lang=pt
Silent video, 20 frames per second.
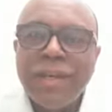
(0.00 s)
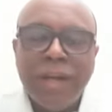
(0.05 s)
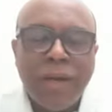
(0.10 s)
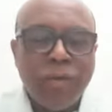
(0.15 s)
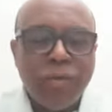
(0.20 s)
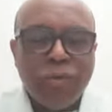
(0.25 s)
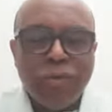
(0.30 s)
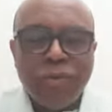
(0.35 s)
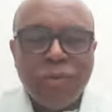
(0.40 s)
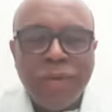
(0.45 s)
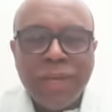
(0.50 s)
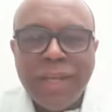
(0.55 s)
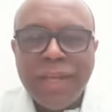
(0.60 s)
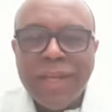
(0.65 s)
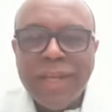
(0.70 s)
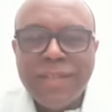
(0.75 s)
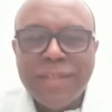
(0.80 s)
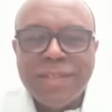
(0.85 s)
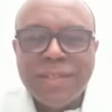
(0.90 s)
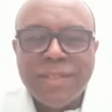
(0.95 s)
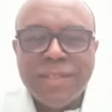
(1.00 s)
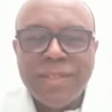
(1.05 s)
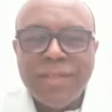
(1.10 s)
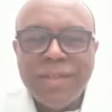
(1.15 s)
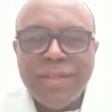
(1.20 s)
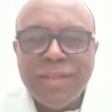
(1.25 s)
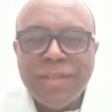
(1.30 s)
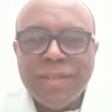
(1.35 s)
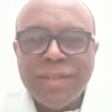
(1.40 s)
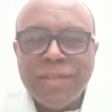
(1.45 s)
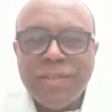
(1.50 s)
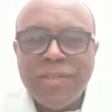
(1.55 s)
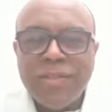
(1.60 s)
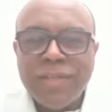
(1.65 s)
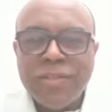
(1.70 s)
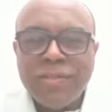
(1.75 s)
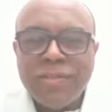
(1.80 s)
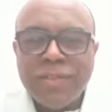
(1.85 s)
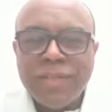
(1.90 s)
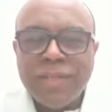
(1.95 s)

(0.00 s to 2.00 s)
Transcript: onde o jornalista diz o